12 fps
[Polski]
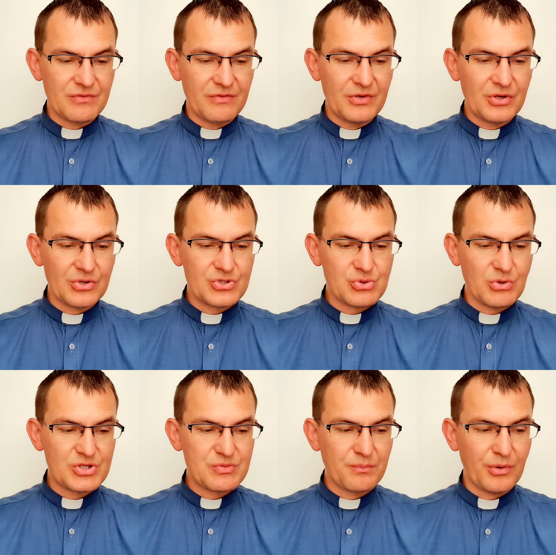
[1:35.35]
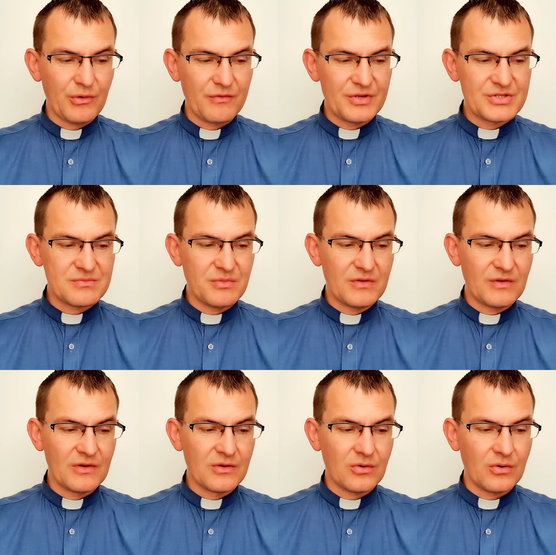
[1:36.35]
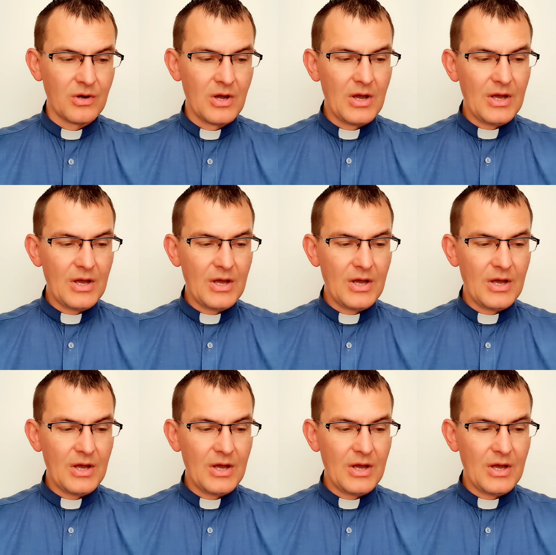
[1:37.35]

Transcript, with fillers: wyniosłeś, powiedz mi tylko,